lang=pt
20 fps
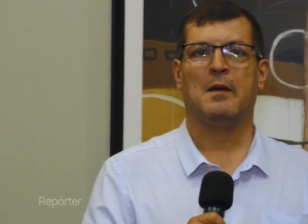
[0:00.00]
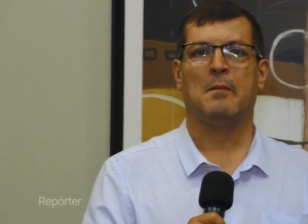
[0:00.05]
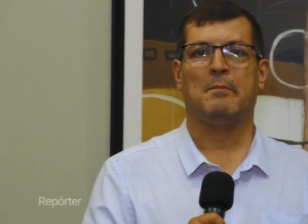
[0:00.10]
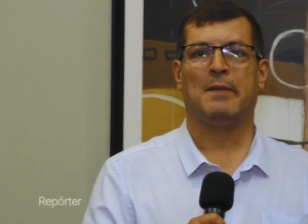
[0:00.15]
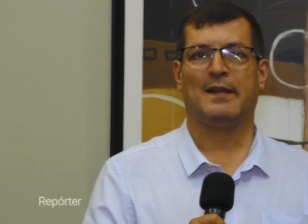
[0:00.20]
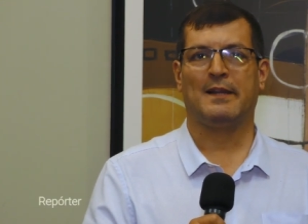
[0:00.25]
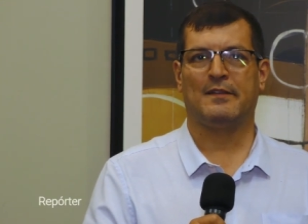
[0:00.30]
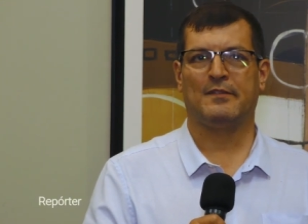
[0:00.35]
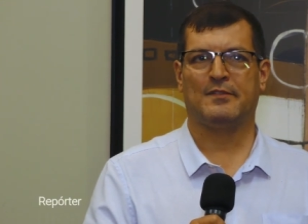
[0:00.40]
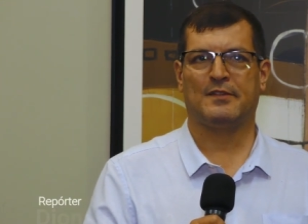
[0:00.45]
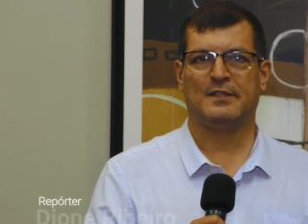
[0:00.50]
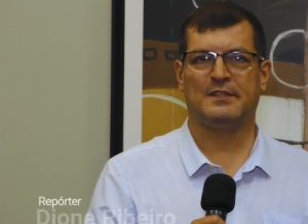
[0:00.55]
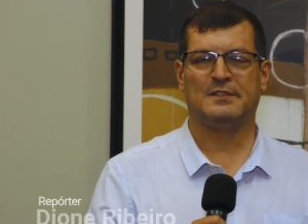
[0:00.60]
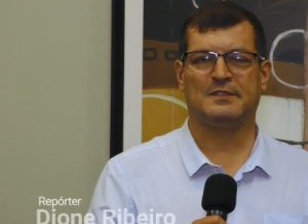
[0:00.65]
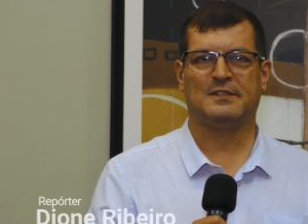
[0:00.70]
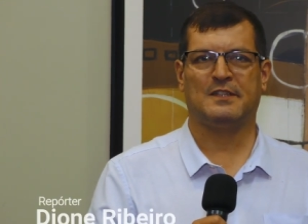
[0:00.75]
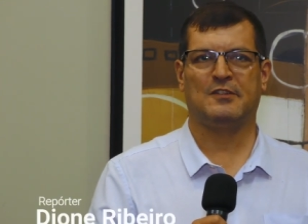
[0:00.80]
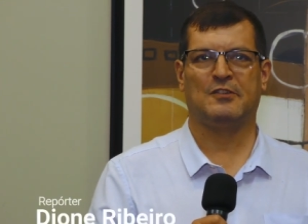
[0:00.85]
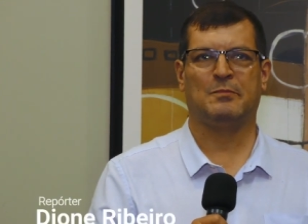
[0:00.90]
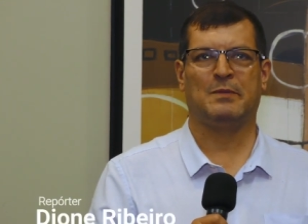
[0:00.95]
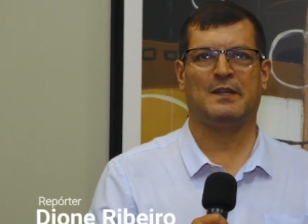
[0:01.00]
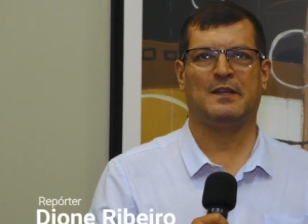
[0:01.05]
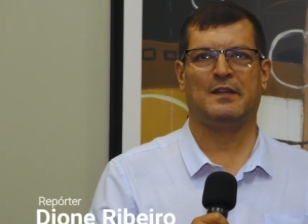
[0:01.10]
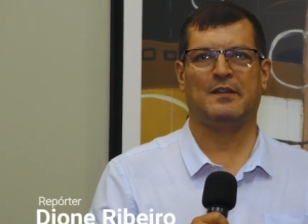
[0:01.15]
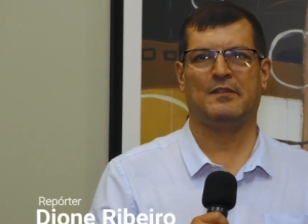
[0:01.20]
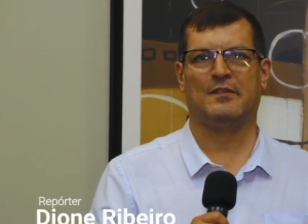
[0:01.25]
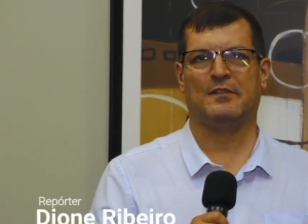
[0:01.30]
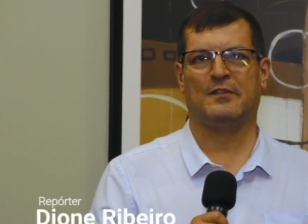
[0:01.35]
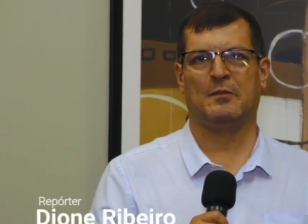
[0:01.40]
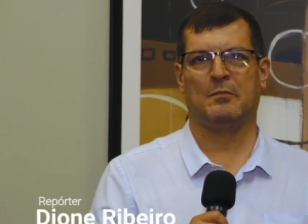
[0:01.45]
Palestrante tem
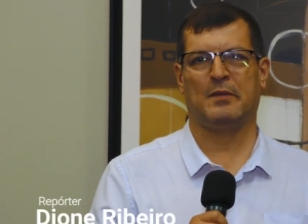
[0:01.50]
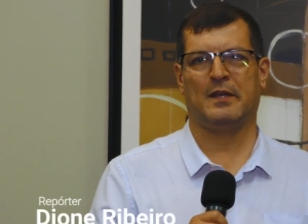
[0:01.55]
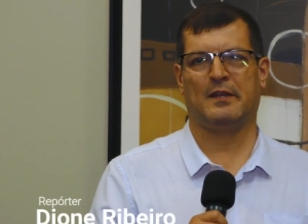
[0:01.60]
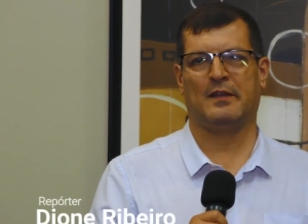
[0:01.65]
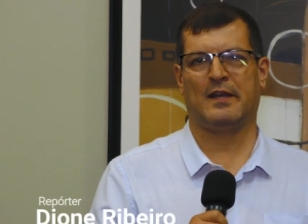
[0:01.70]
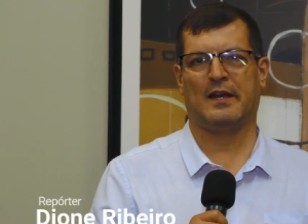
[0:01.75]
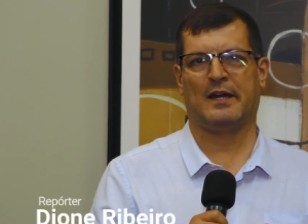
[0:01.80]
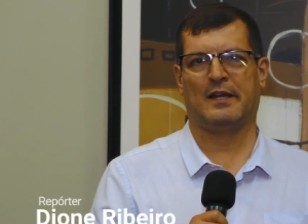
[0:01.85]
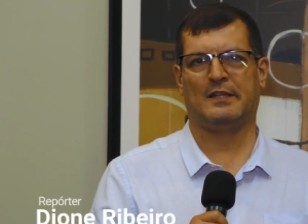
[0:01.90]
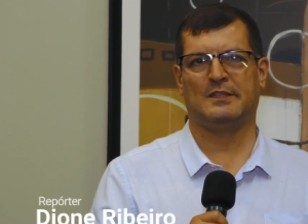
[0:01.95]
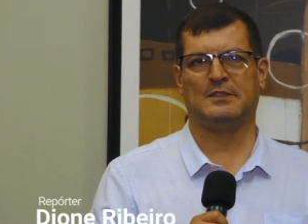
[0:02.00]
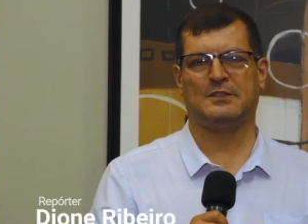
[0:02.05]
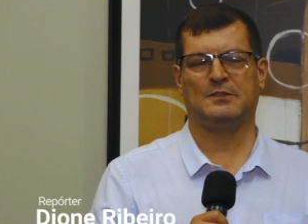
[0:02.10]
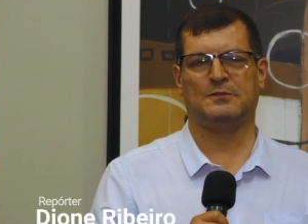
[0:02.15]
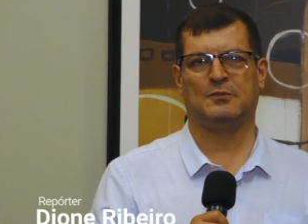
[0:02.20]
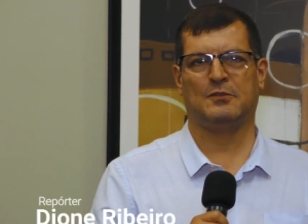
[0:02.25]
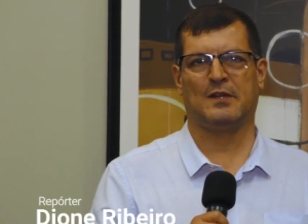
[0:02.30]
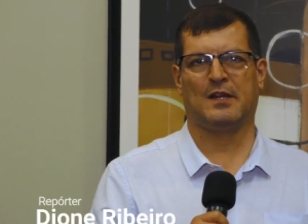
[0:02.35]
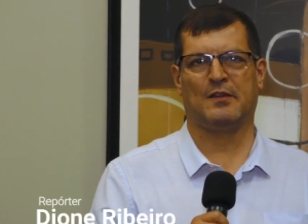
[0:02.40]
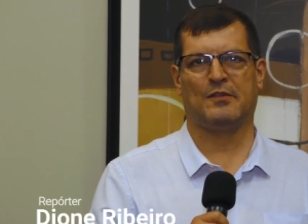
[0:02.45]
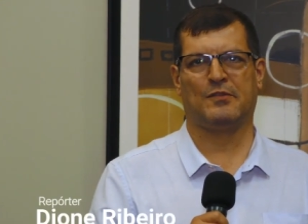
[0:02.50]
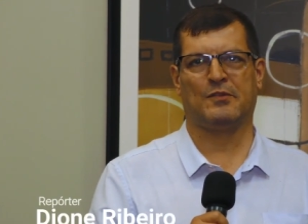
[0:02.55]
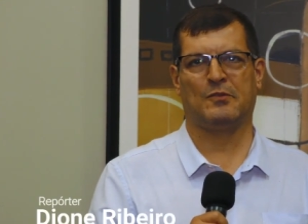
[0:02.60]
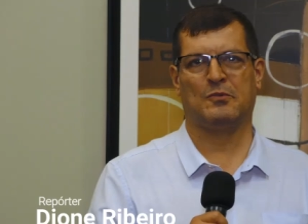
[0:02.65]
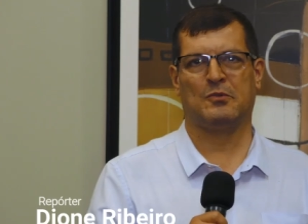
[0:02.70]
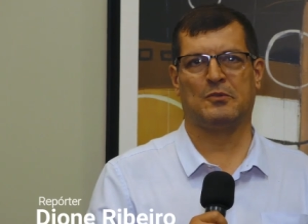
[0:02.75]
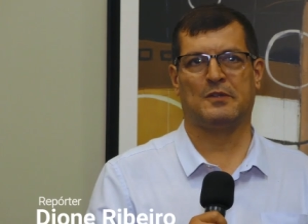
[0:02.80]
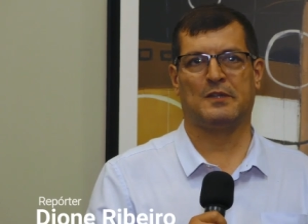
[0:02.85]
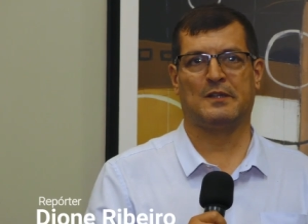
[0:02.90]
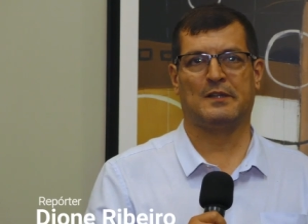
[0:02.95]
experiência também na área de divulgação
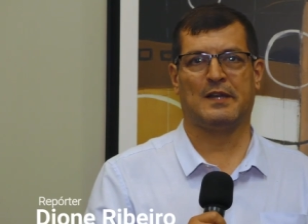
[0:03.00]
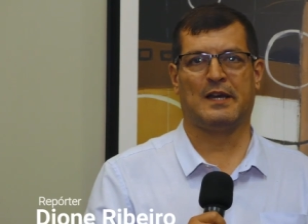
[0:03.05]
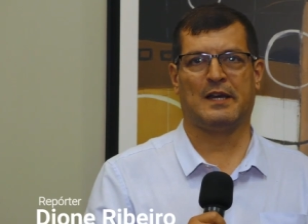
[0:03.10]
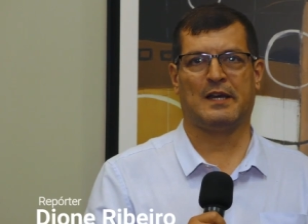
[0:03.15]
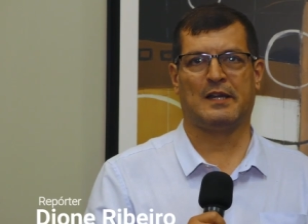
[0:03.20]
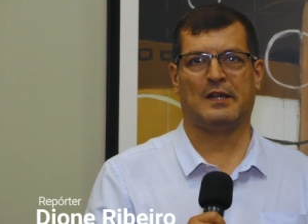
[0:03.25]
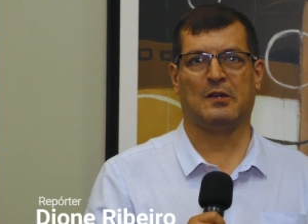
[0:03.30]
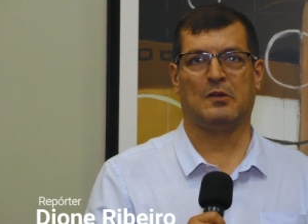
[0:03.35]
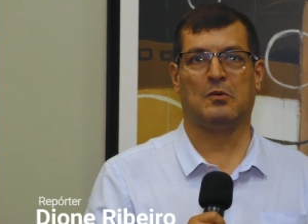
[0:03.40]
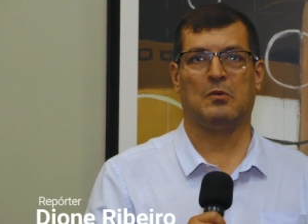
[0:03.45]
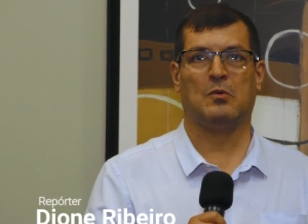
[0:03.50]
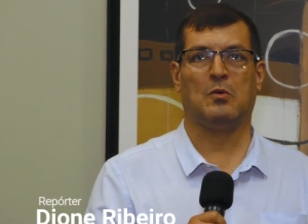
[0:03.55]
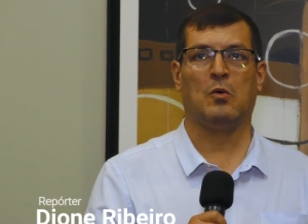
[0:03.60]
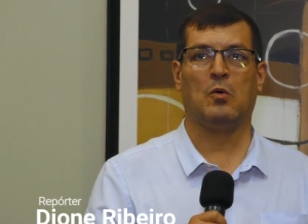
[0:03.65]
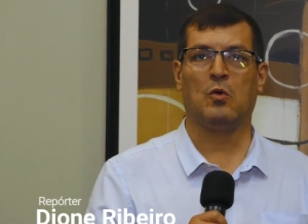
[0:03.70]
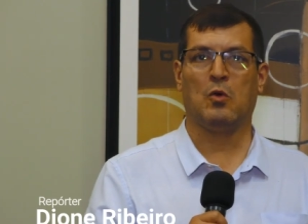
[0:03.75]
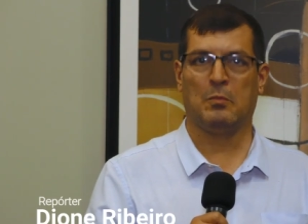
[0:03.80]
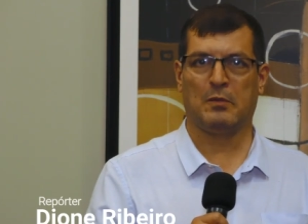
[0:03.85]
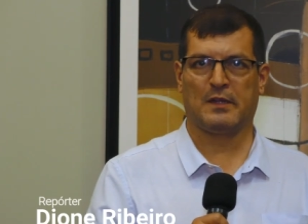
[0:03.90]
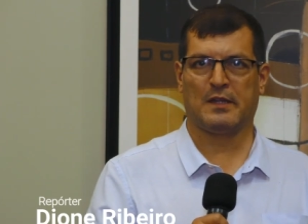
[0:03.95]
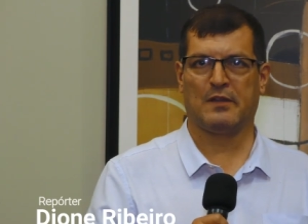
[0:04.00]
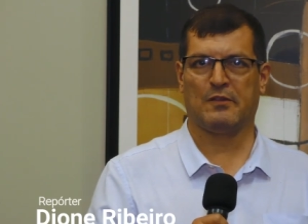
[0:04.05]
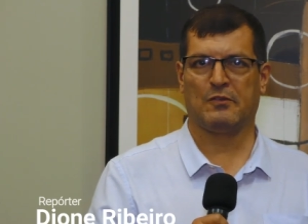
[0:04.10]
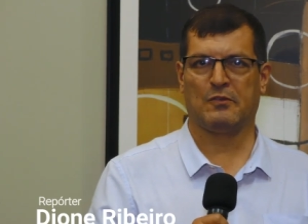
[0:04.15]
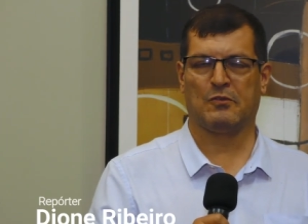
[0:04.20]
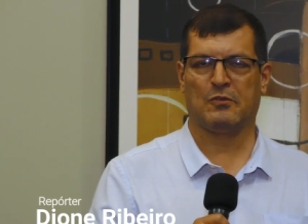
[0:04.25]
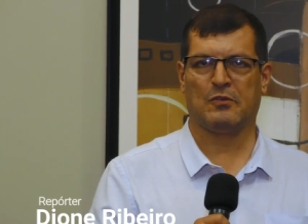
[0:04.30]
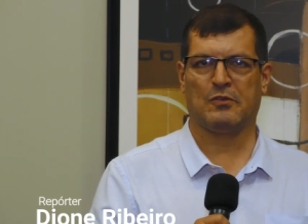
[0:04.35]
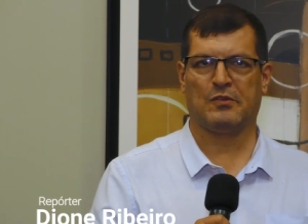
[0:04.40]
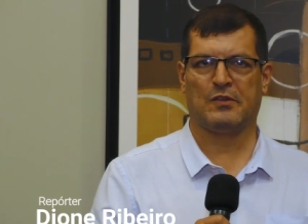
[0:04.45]
doutrinária ou comunicação
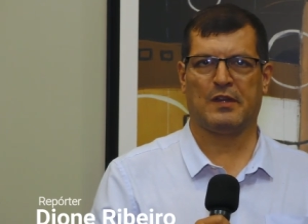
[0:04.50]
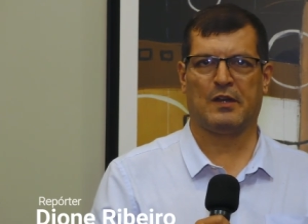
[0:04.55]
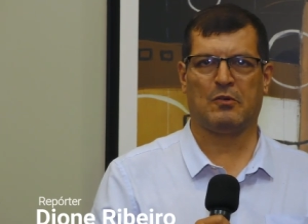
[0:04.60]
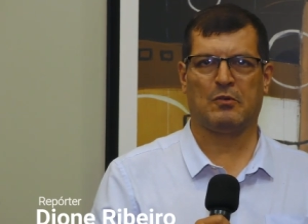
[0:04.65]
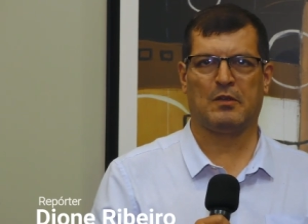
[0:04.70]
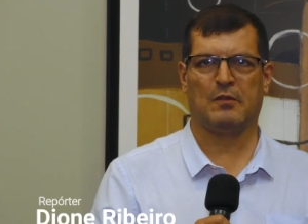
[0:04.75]
social,